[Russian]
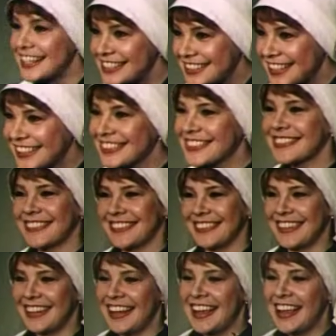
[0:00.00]
Здрасте.
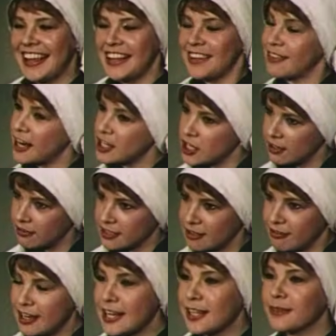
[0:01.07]
Добрый день. Врача
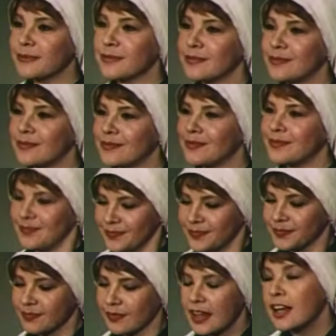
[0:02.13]
вызывали?
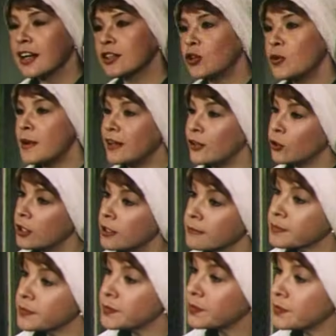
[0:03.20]
Вызывали. Кто
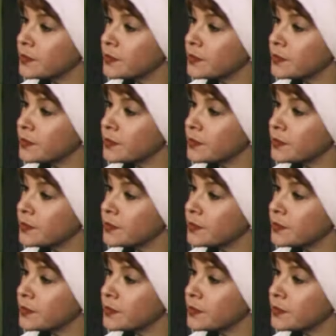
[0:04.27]
больной?